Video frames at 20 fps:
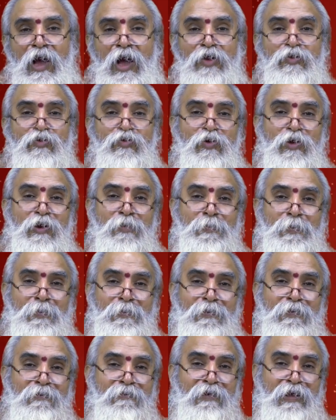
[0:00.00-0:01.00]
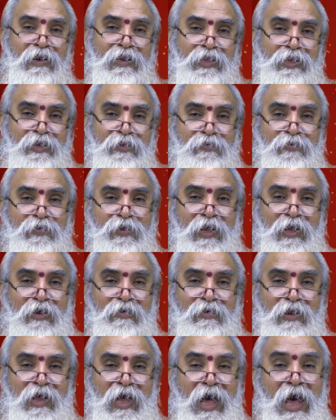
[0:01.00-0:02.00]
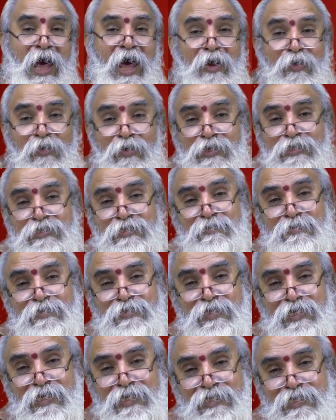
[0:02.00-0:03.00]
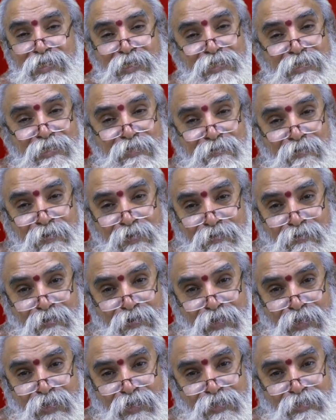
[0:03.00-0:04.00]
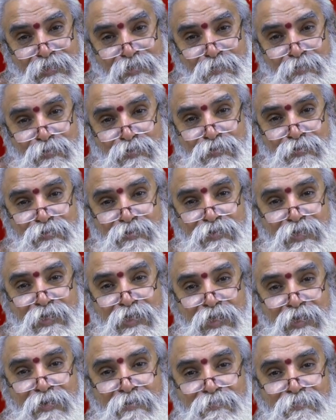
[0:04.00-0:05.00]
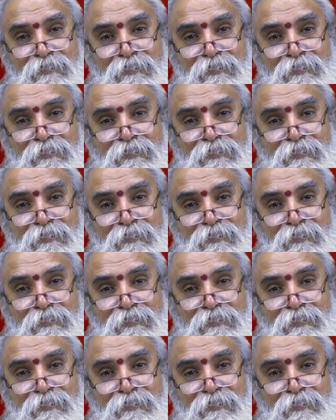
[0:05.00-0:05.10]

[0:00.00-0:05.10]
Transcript: అనుకూల ప్రభావాలు ఎన్ని ఉన్నా కూడా ఆరోగ్య సమస్యలను జయించడం అనేటువంటిది కష్టమవుతుంటుంది కదా